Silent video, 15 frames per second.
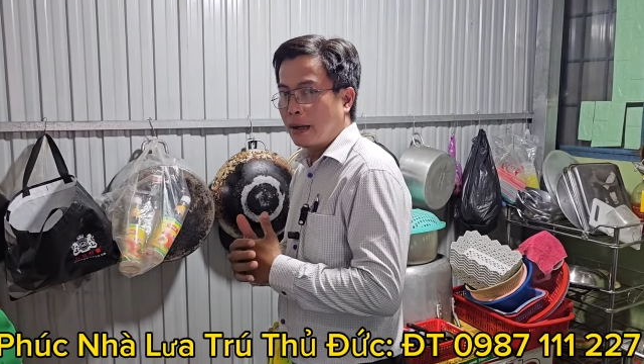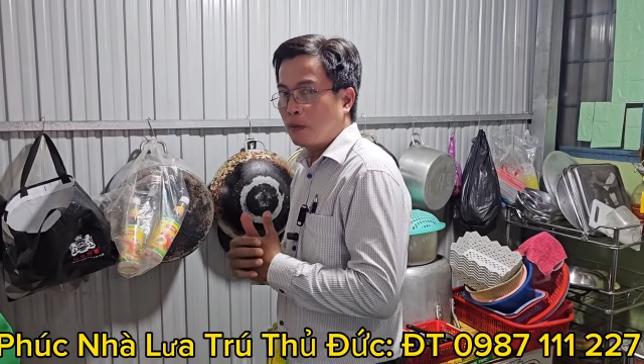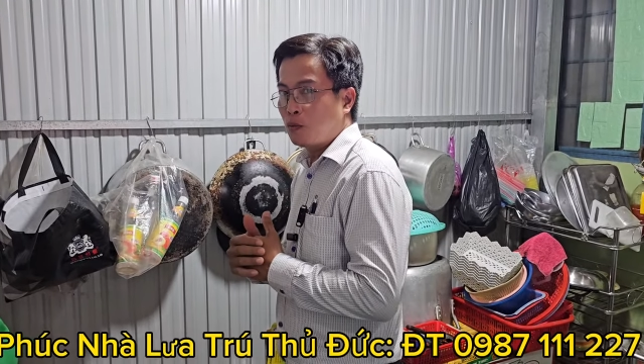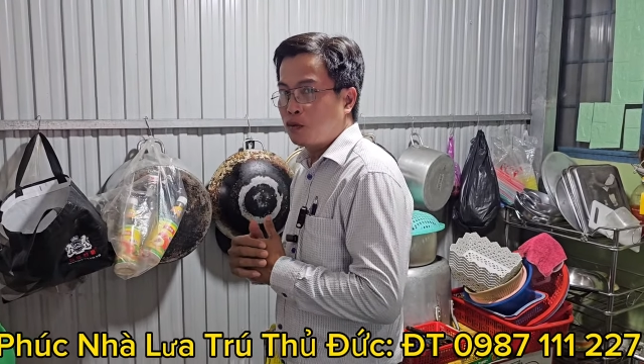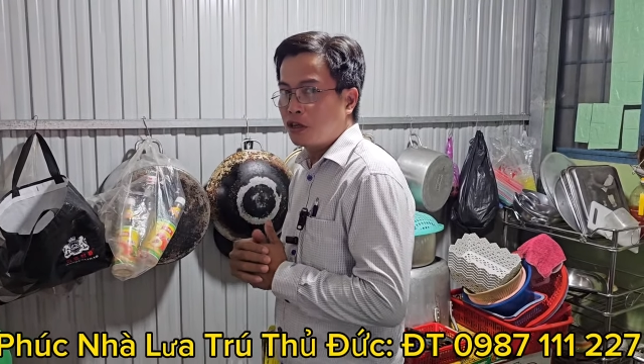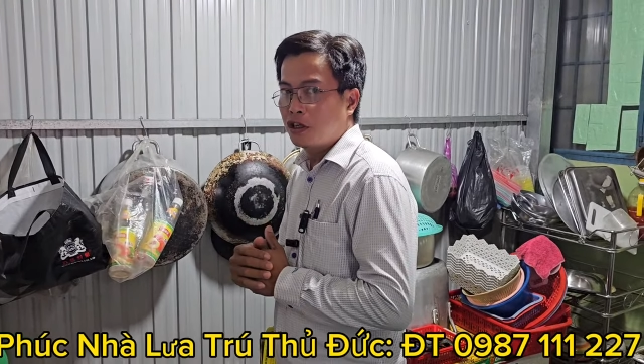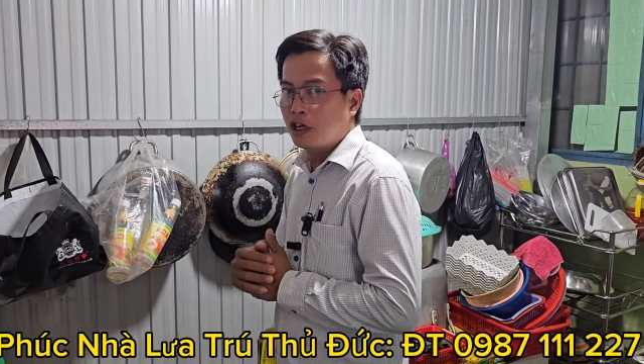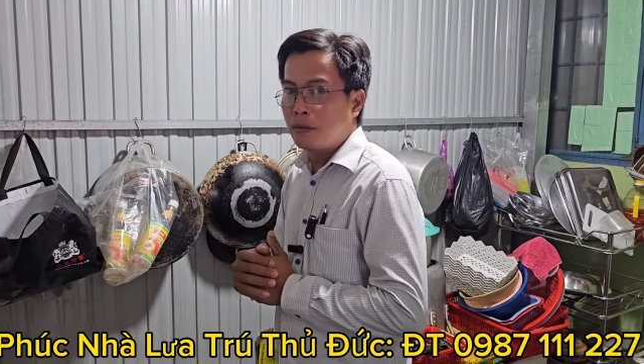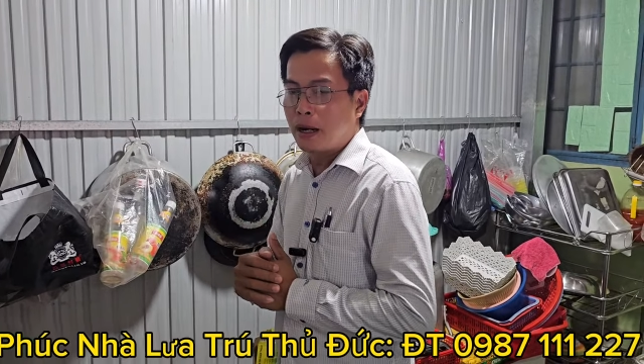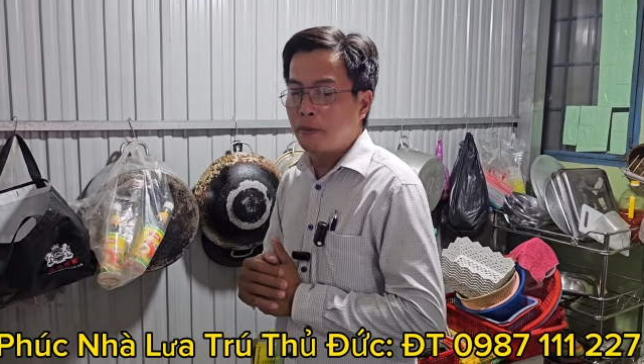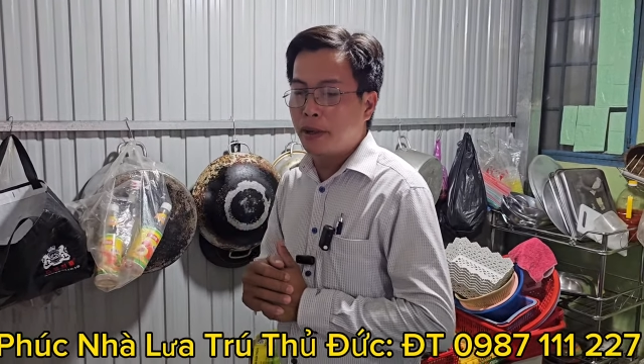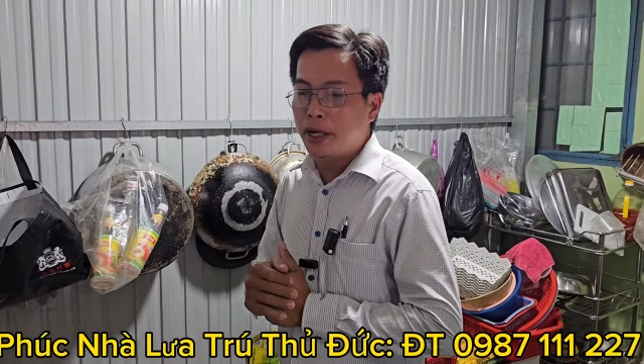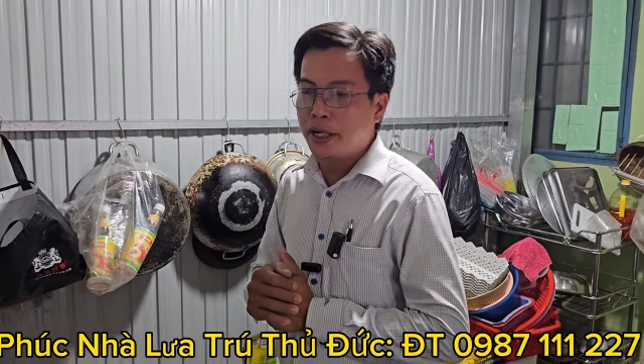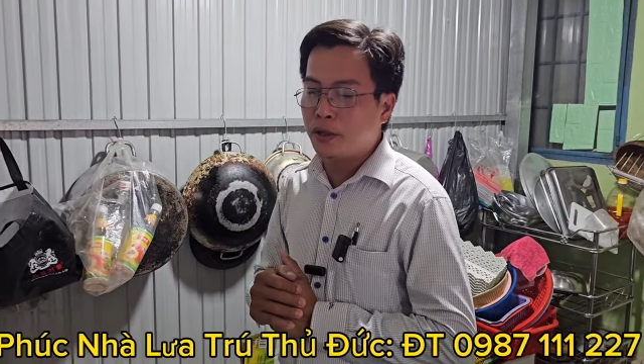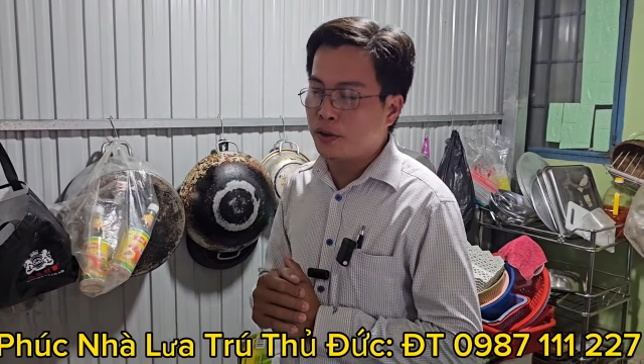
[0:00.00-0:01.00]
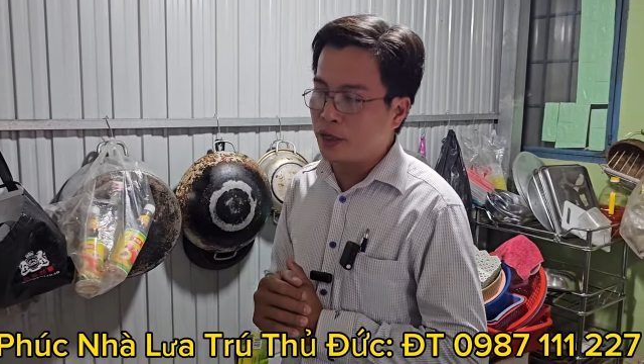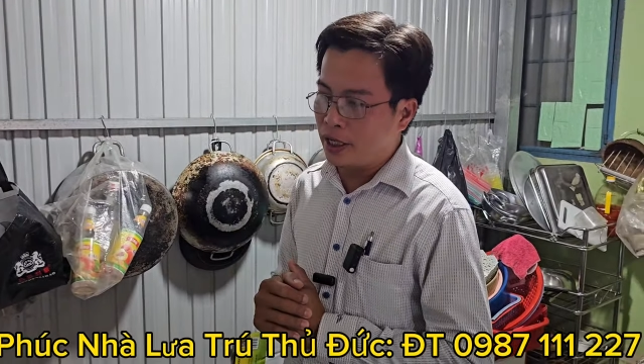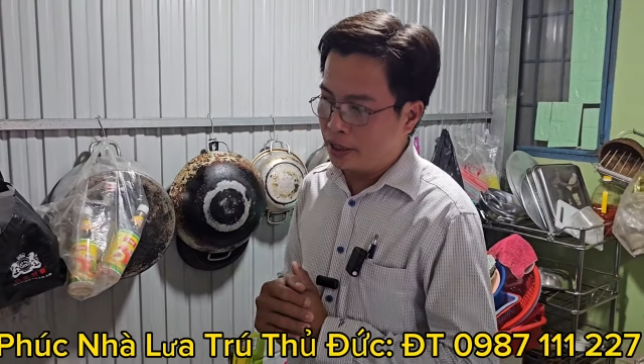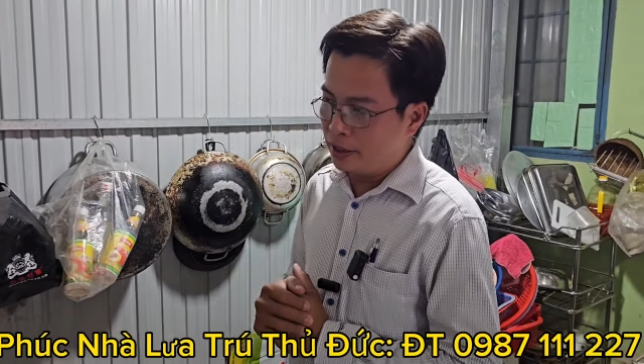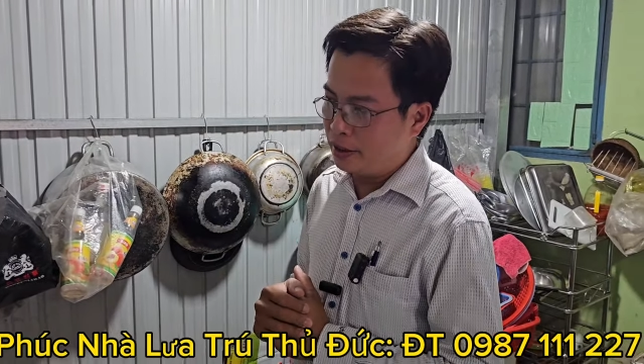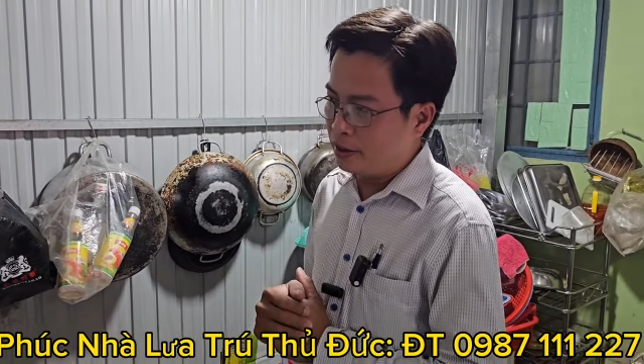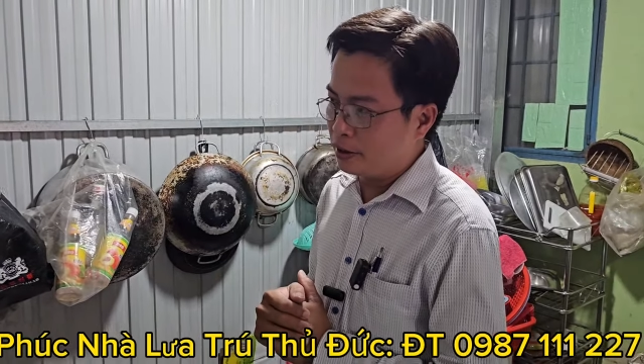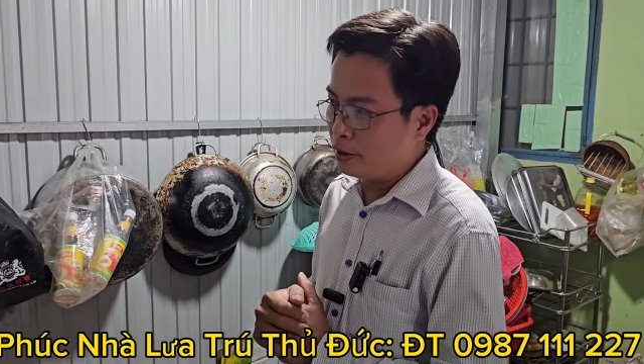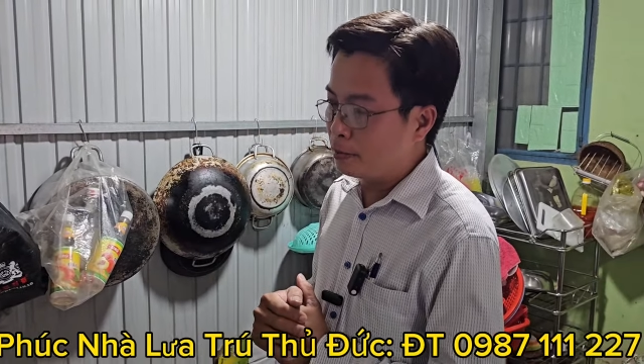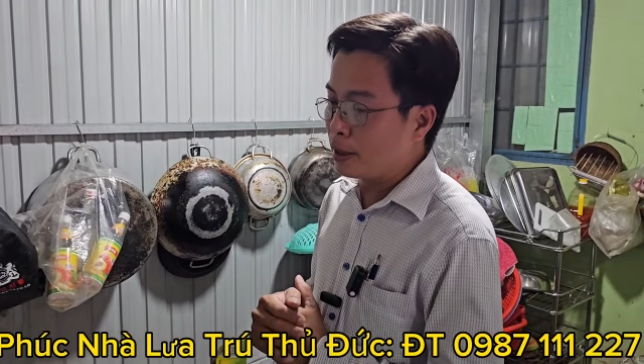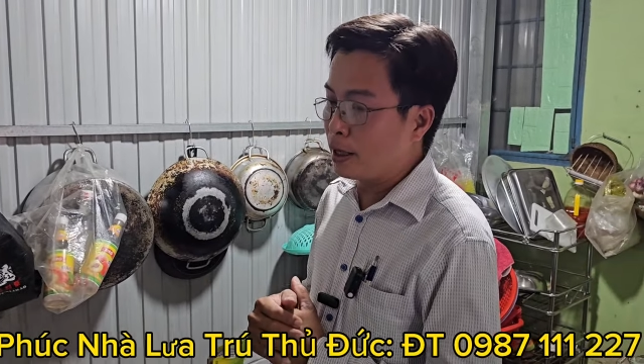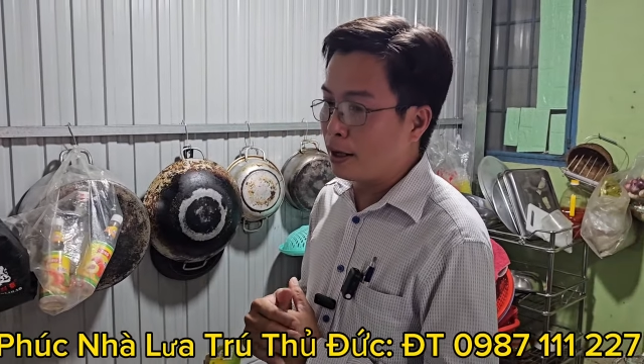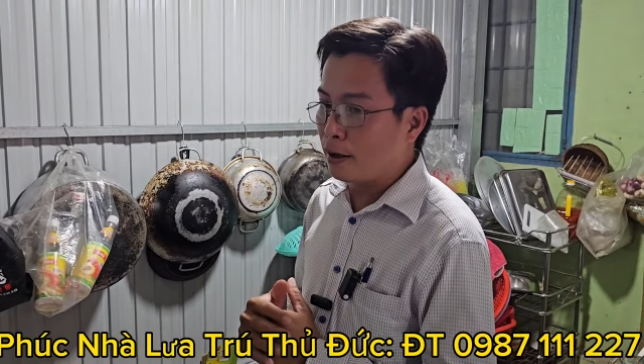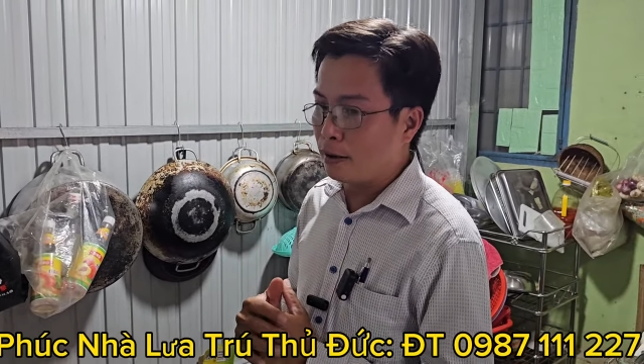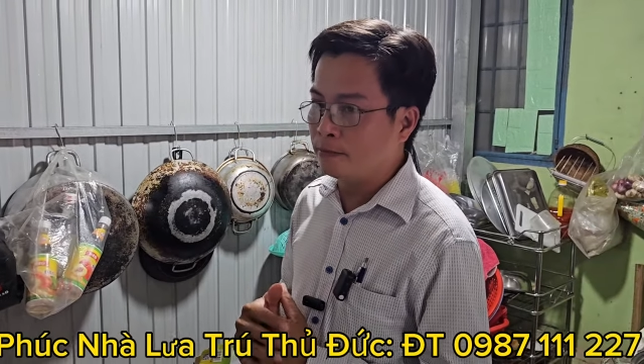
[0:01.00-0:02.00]
em cũng chưa có bật mí cho chị nhưng
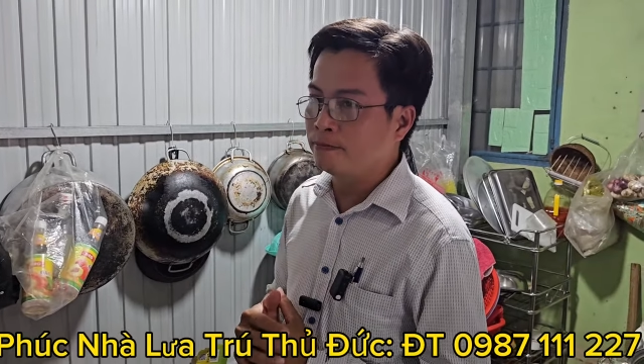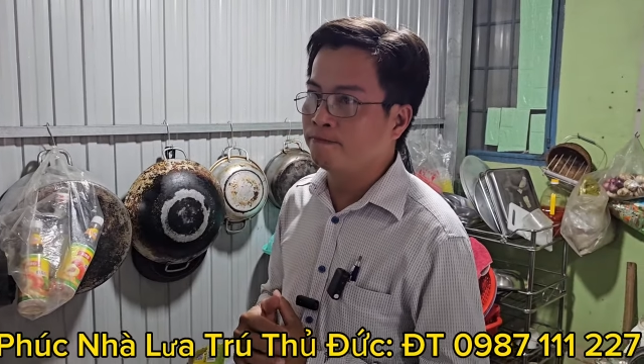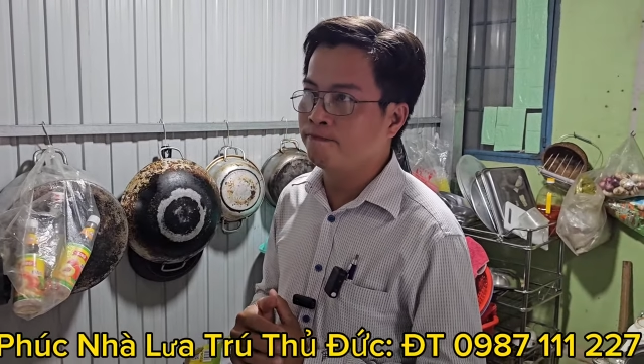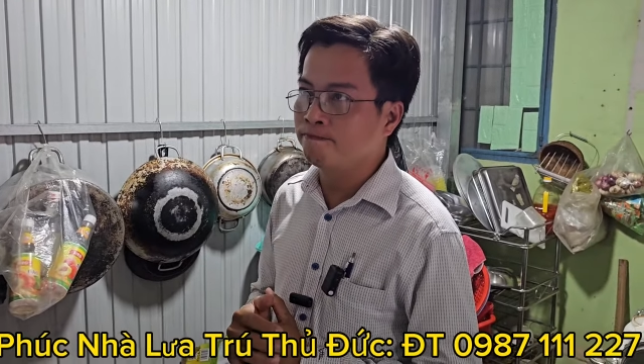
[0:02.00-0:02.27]
mà